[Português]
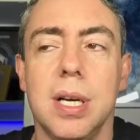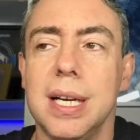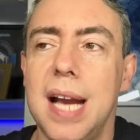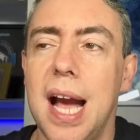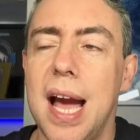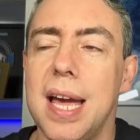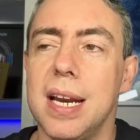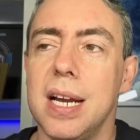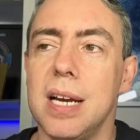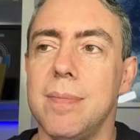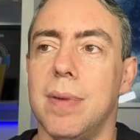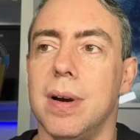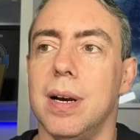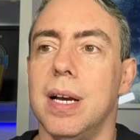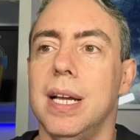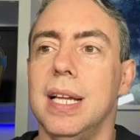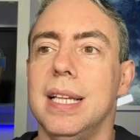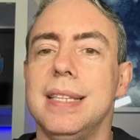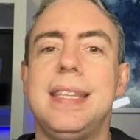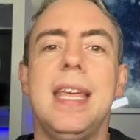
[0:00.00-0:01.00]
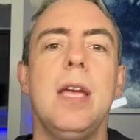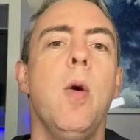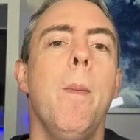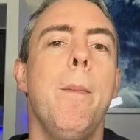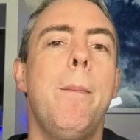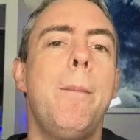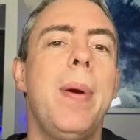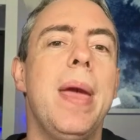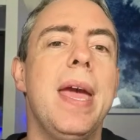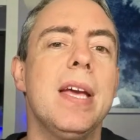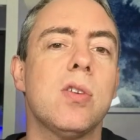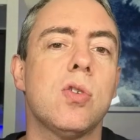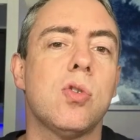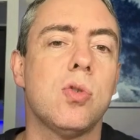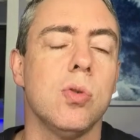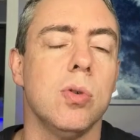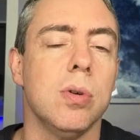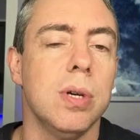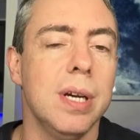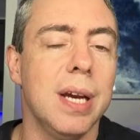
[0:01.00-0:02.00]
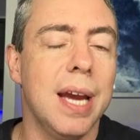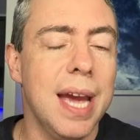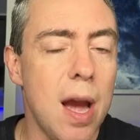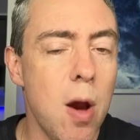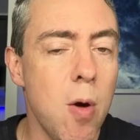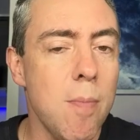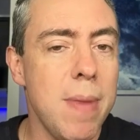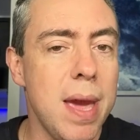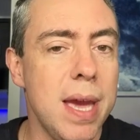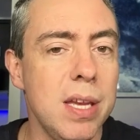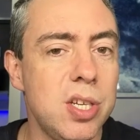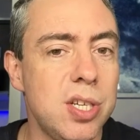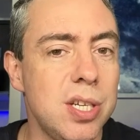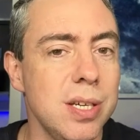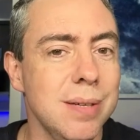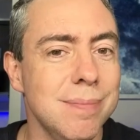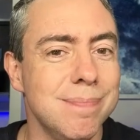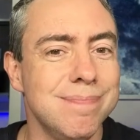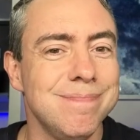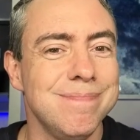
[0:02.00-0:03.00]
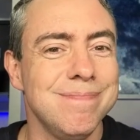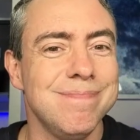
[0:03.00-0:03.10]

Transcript: Caramba, tem um peso realmente,